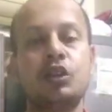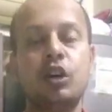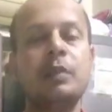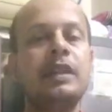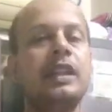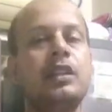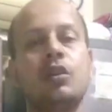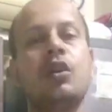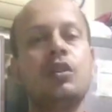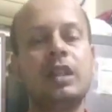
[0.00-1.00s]
নমিনি
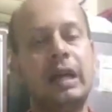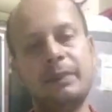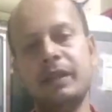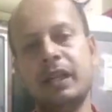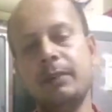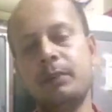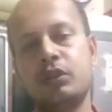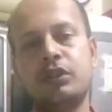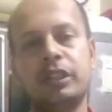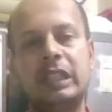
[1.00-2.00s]
গোল্ড আপনারা
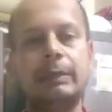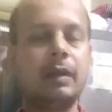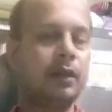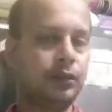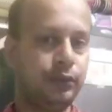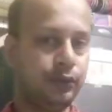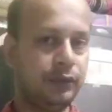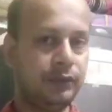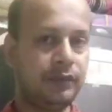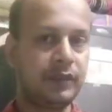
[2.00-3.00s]
প্রত্যেকে ব্যবহার
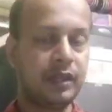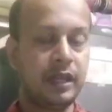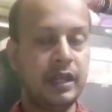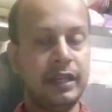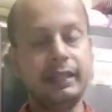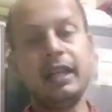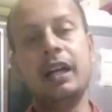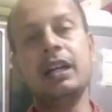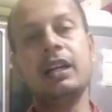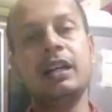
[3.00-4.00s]
করুন এটা
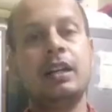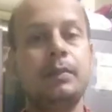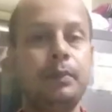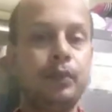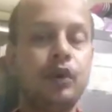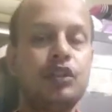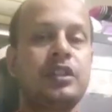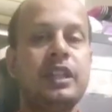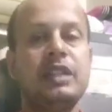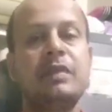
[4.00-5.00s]

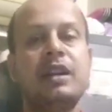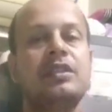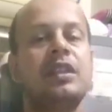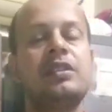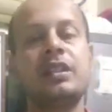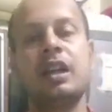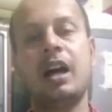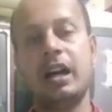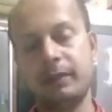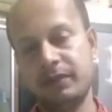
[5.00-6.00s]
পোস্ট ইমার্জেন্স
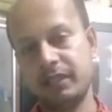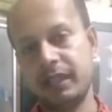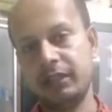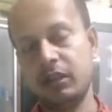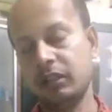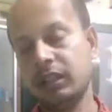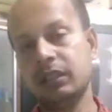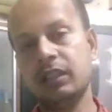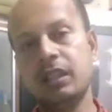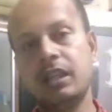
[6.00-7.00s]
হার্বিসাইড
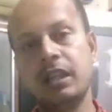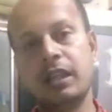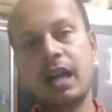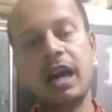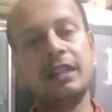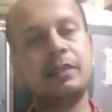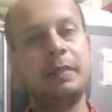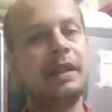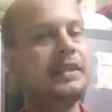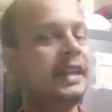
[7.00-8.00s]
অর্থাৎ ঘাস
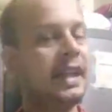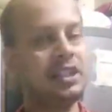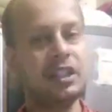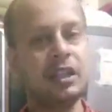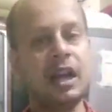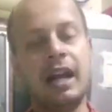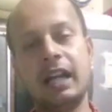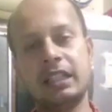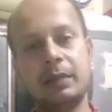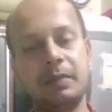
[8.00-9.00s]
বেরিয়ে গেছে
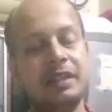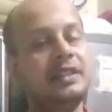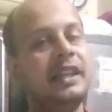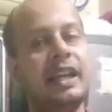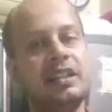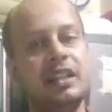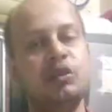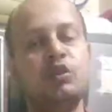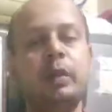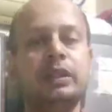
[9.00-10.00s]
আগাছা বেরিয়ে গেছে
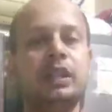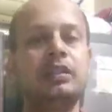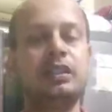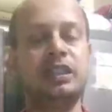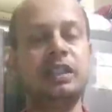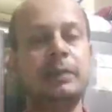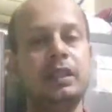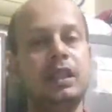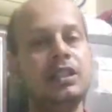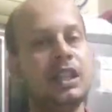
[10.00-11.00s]
দু পাতা তিন
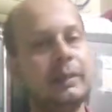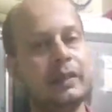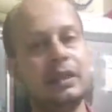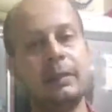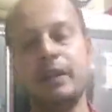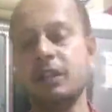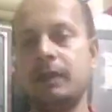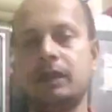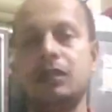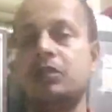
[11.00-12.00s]
পাতা চার পাতা পাঁচ
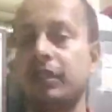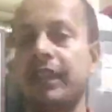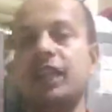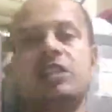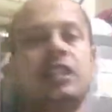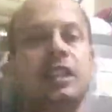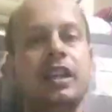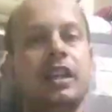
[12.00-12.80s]
পাতা হয়ে গেছে